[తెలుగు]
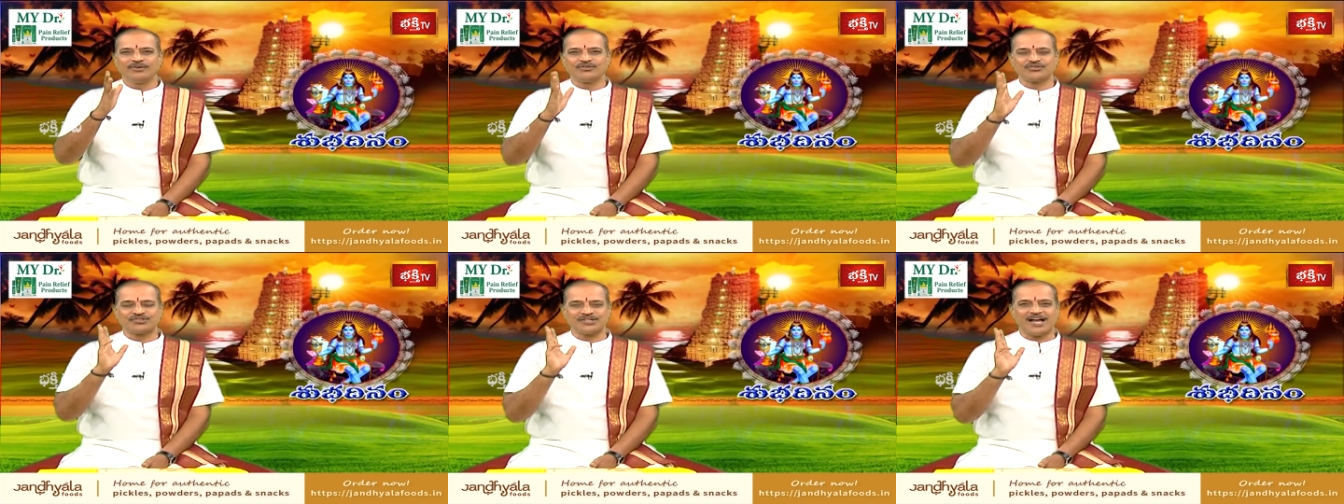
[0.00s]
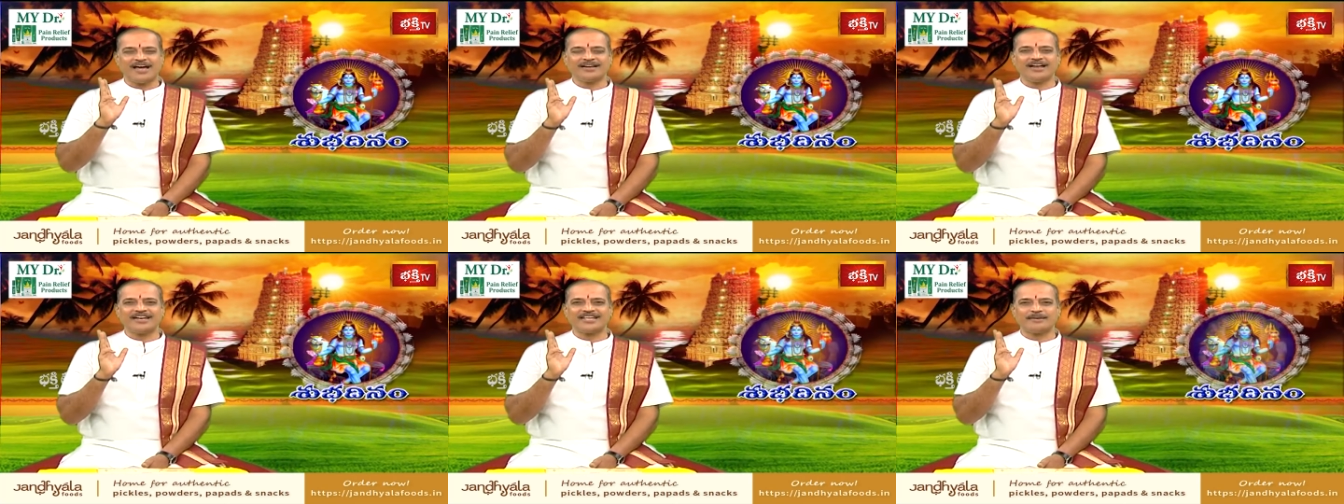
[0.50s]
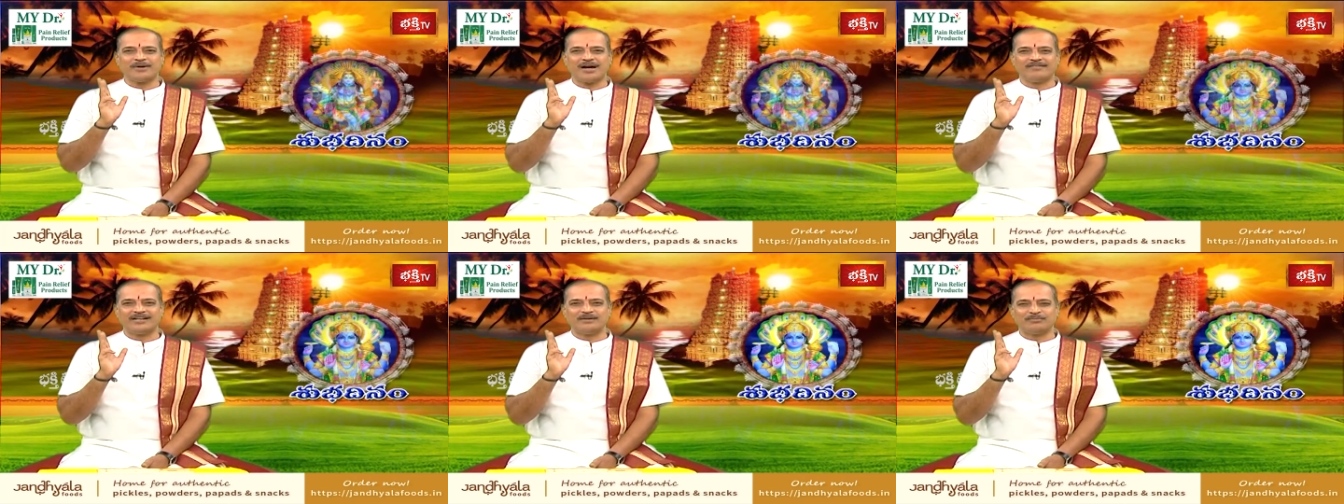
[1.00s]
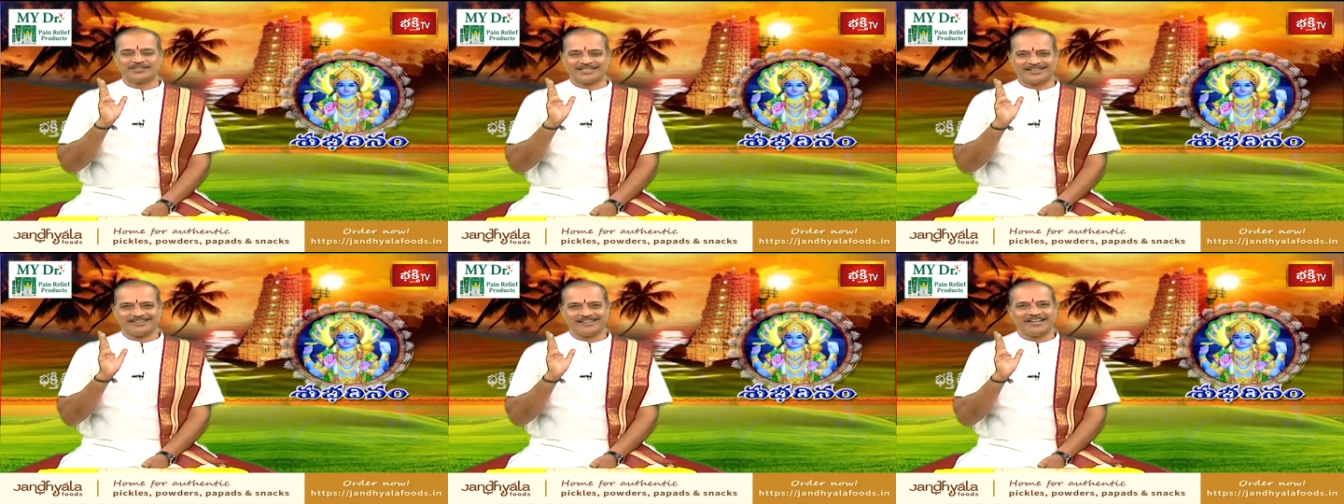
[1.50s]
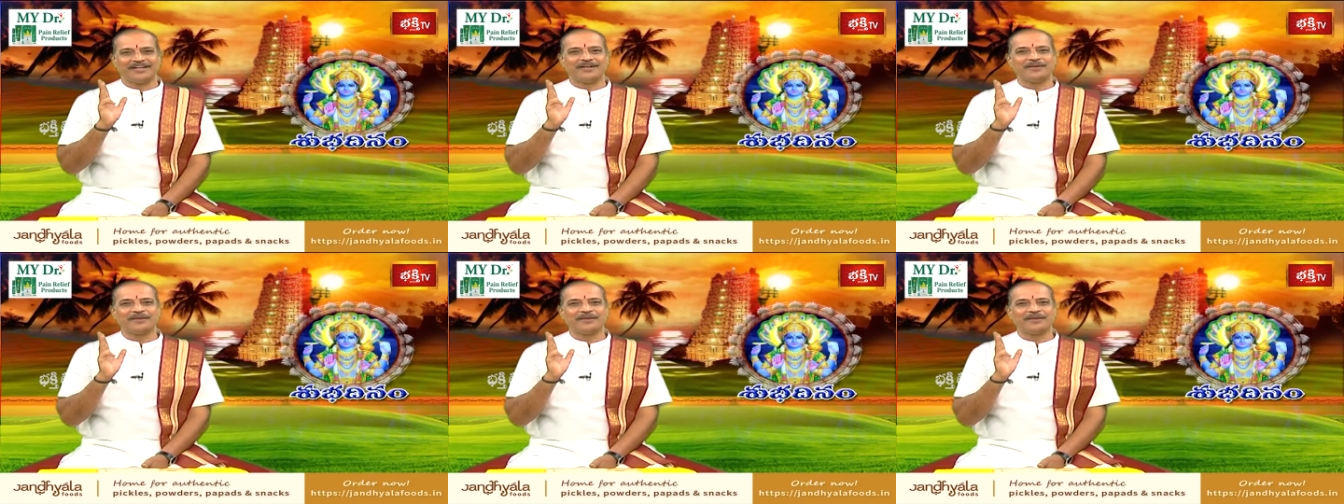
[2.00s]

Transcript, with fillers: స్నాన నియమావళి మొదటిది